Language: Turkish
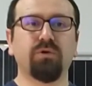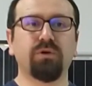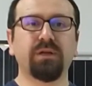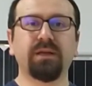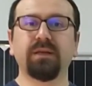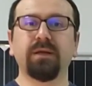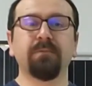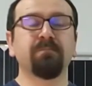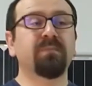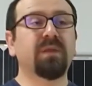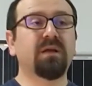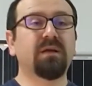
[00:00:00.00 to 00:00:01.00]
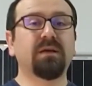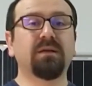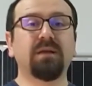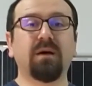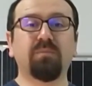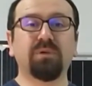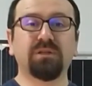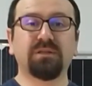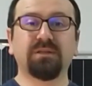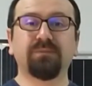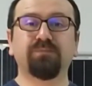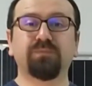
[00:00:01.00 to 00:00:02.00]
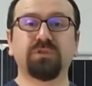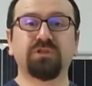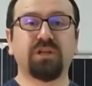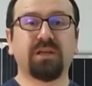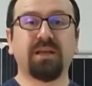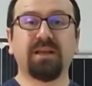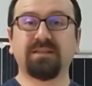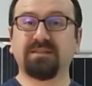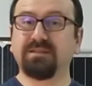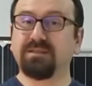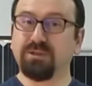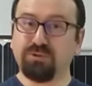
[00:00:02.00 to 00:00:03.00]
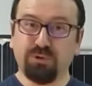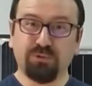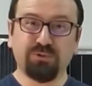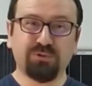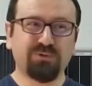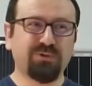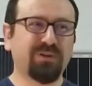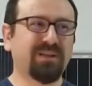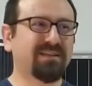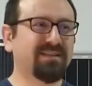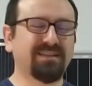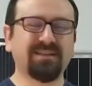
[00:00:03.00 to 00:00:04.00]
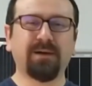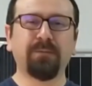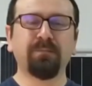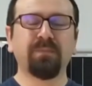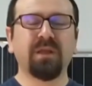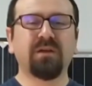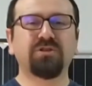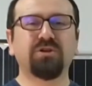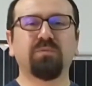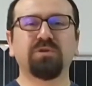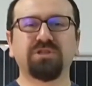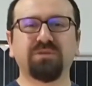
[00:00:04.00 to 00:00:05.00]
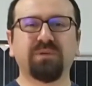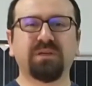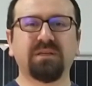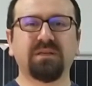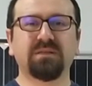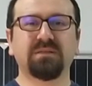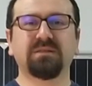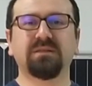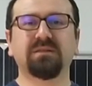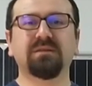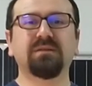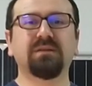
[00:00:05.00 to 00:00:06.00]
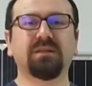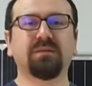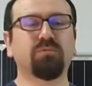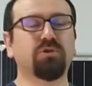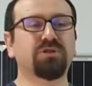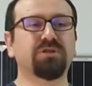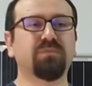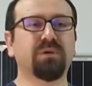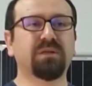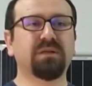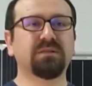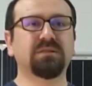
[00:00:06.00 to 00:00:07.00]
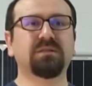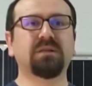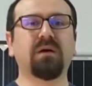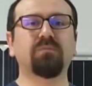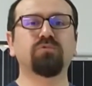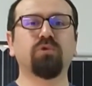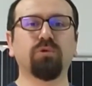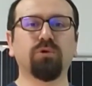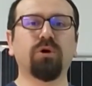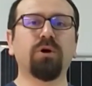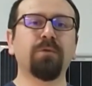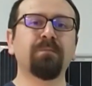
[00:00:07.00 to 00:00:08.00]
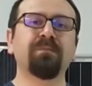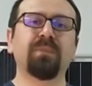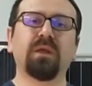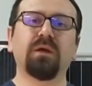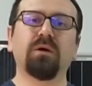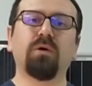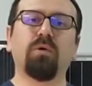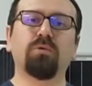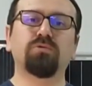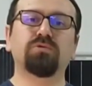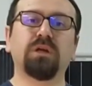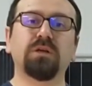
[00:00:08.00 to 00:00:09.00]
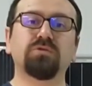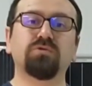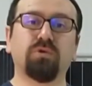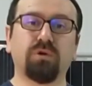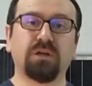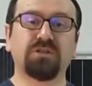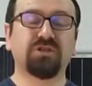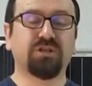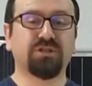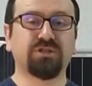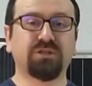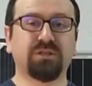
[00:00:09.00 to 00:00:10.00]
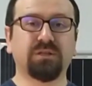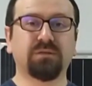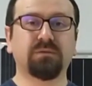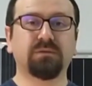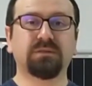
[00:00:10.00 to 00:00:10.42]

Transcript: Örneğin e, lambaları işte gereksizse söndür diyorlar ya da çamaşır makinenizi ya da bulaşık makinenizi tam dolu olduktan sonra çalıştırın.